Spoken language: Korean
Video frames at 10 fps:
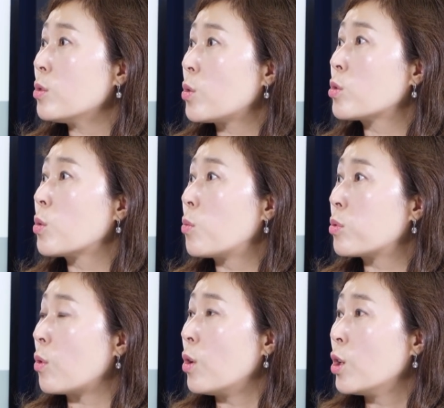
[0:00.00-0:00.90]

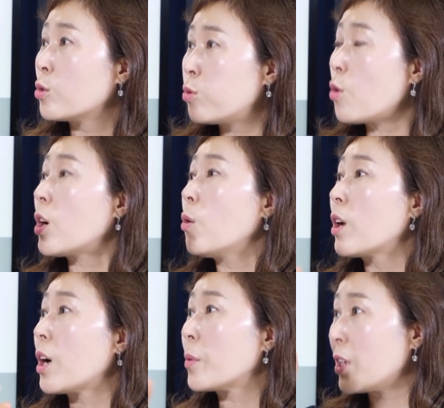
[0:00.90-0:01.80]
0.5%, 네. 두 호가
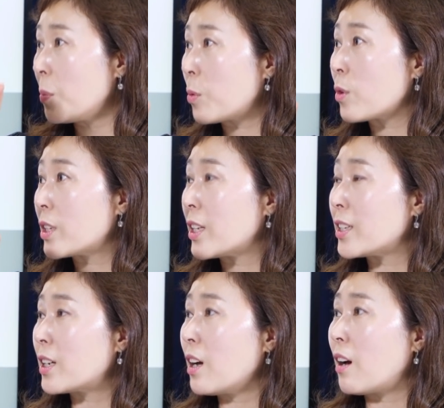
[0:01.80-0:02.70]
올라가면 1% 이렇게
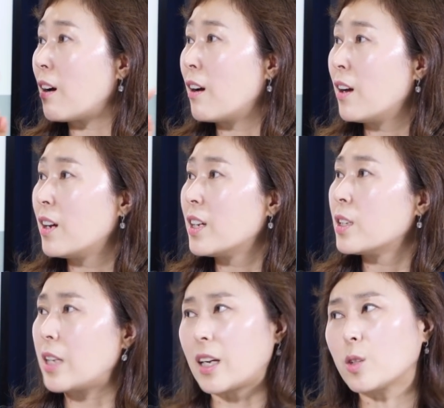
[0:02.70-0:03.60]
되니까
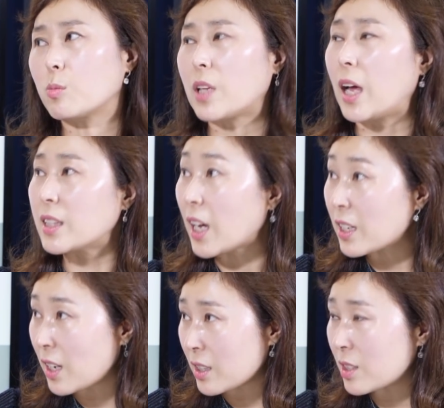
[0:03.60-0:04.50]
약간 좀
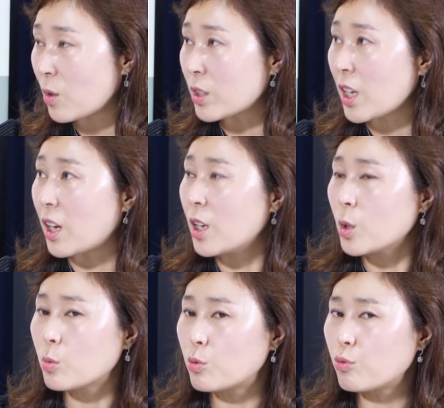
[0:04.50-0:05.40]
단타를 하시거나
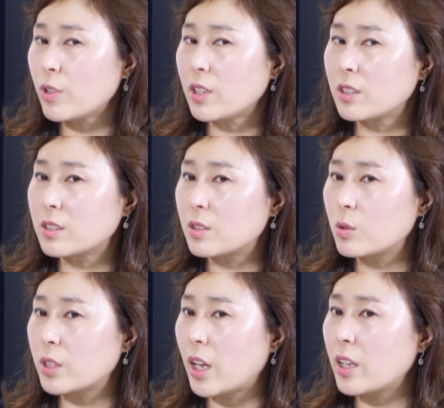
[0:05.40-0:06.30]
좀 수익을
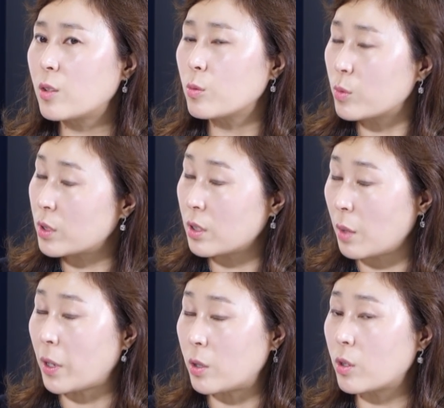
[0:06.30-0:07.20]
내고 이렇게
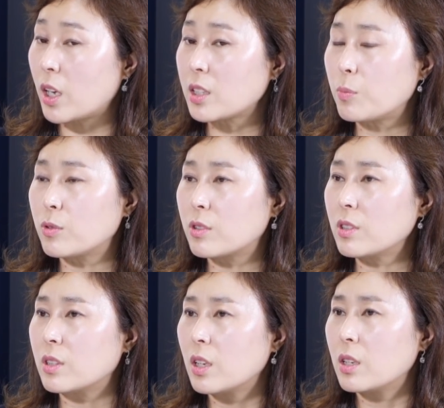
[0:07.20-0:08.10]
막 그렇게 하실
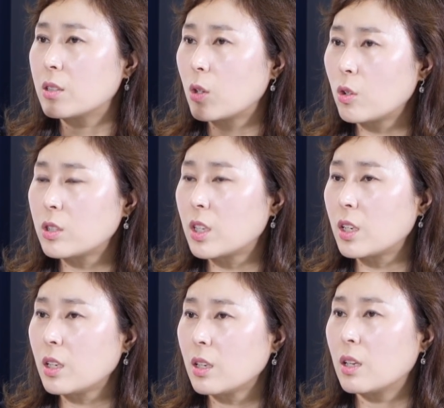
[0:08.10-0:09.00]
분들은 천
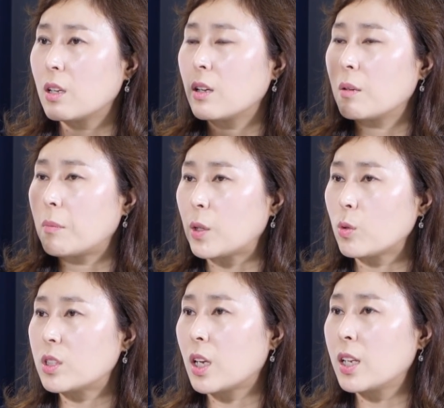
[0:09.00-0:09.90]
원짜리, 만
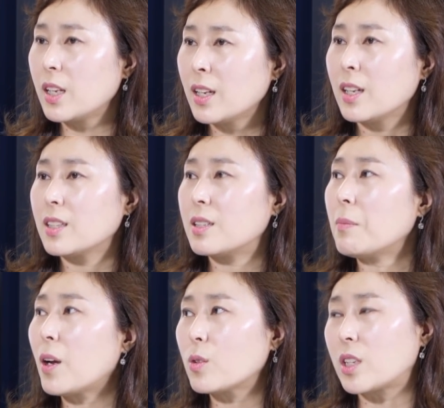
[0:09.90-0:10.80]
원짜리,
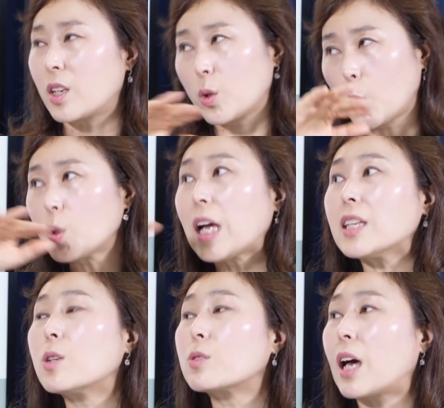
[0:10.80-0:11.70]
십만 원짜리 네. 요
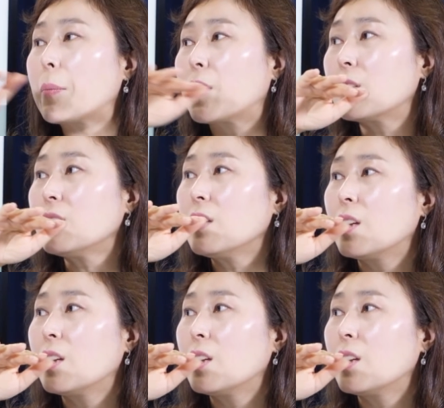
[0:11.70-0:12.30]
단위로 사면은